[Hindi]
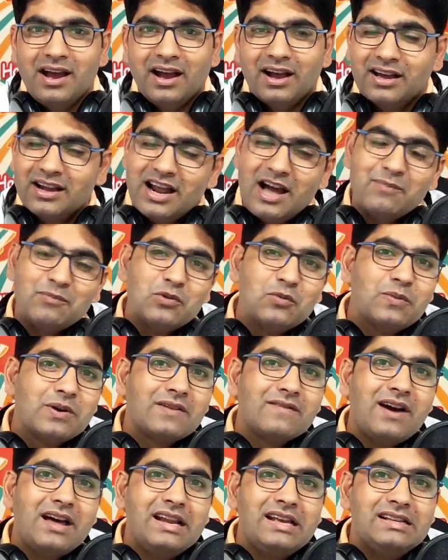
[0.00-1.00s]
अगर आप
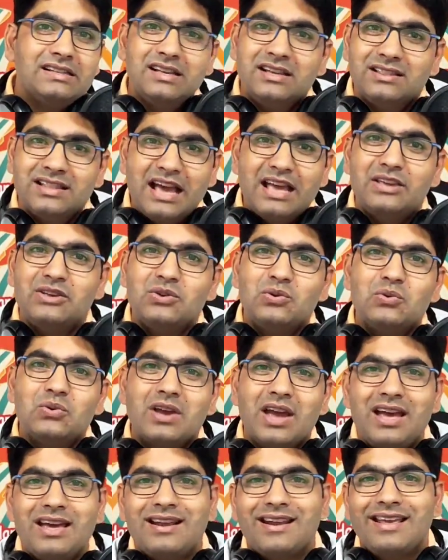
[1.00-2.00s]
ऊपर वाले से थैंक यू
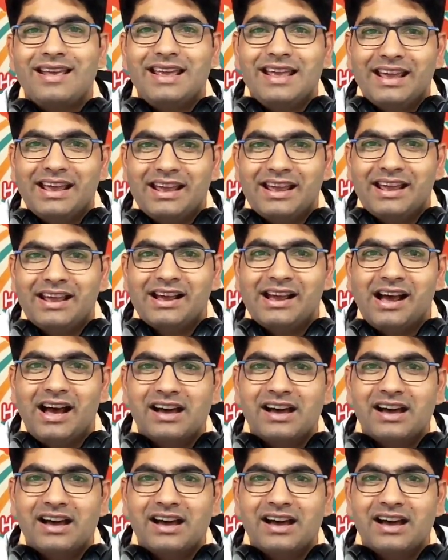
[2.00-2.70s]
कह रहे हैं